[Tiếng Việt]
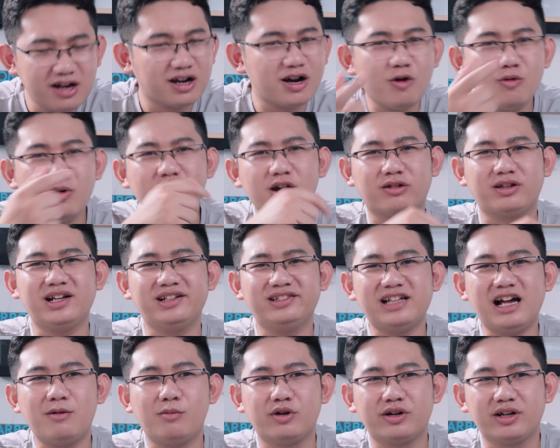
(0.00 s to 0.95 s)
Không hiểu tại
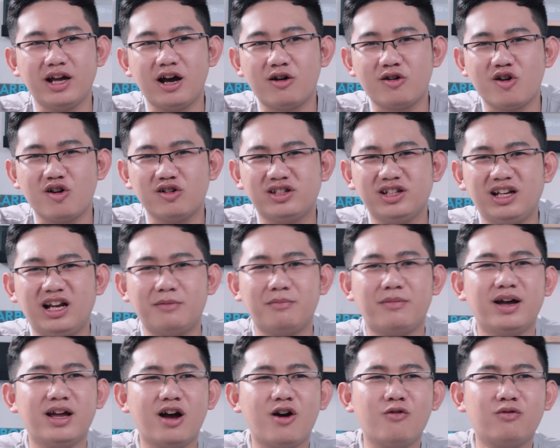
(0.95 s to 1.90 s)
sao một điều đó chính là
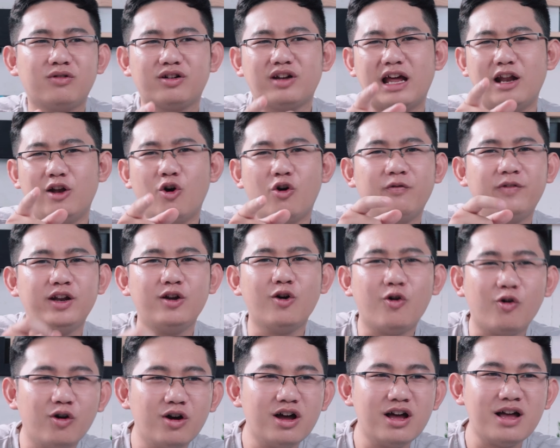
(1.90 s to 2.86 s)
mấy ông để lộ
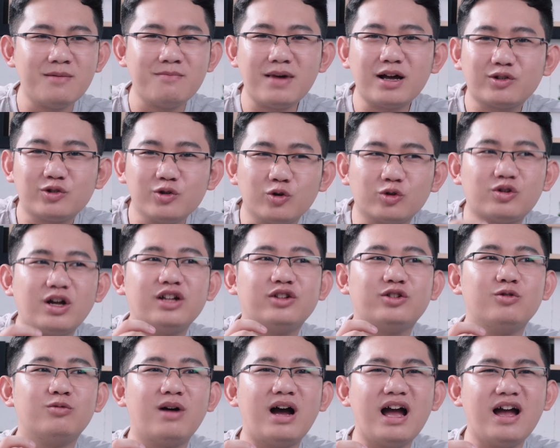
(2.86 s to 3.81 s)
video mặc dù toàn
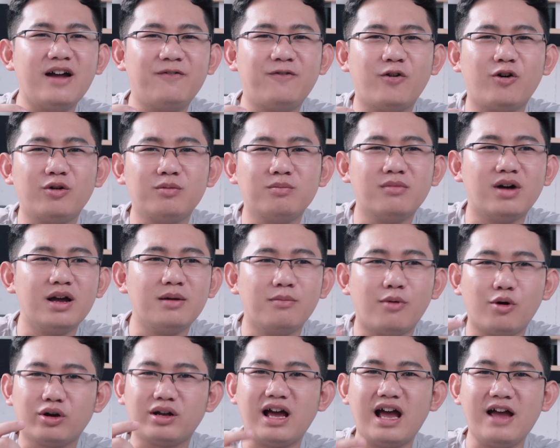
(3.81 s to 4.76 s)
dùng iPhone mười
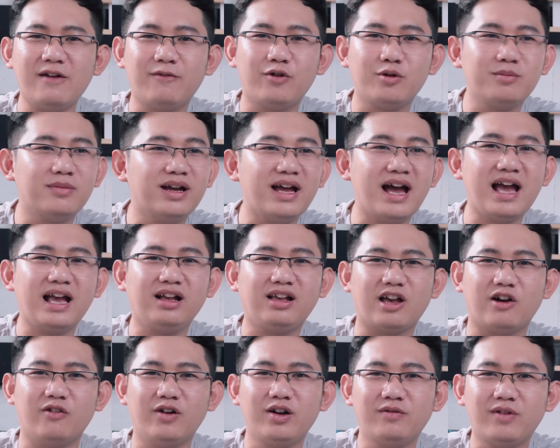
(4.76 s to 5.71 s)
một, iPhone mười hai các
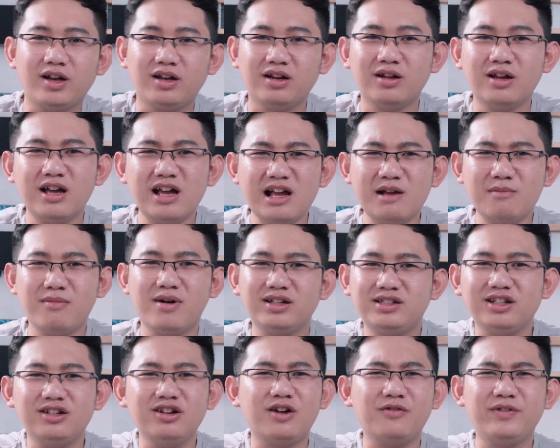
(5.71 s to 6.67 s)
kiểu vân vân, mà
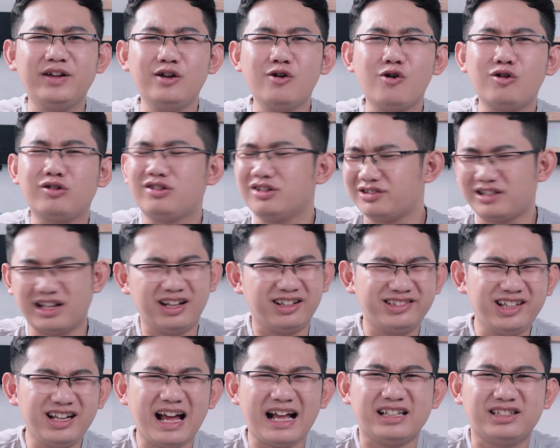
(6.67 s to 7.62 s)
chất lượng video thực tế là
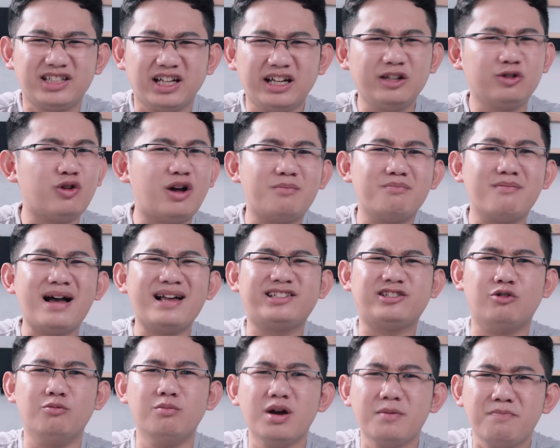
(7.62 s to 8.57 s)
rất hạn chế, toàn ba trăm
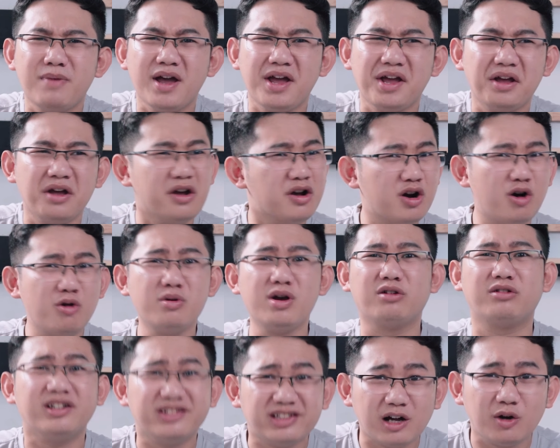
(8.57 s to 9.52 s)
sáu mươi p, không
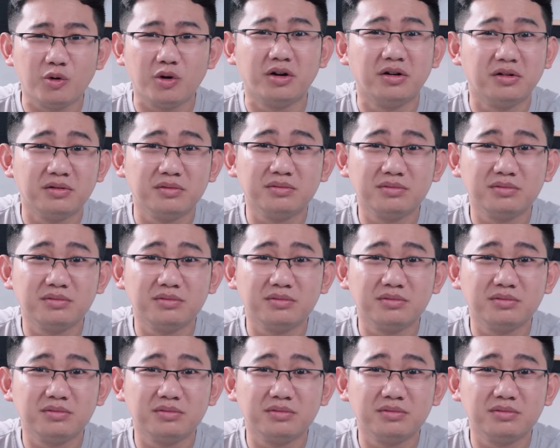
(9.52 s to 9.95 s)
hiểu tại sao luôn.